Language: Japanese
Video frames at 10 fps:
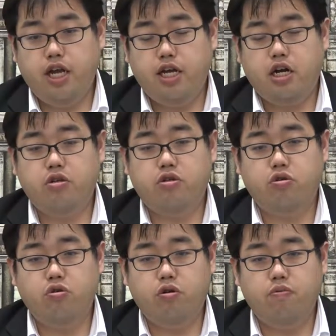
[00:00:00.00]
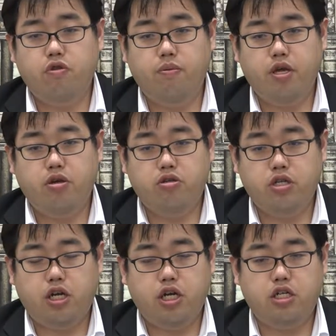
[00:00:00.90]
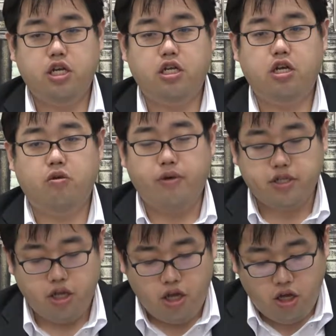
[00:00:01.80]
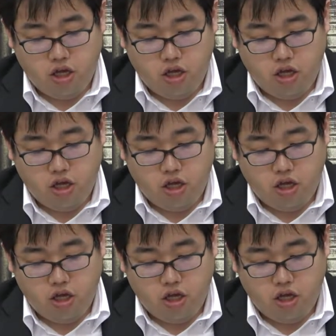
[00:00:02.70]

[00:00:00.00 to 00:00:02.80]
井大学の小論文の勉強について話していきたいと思います、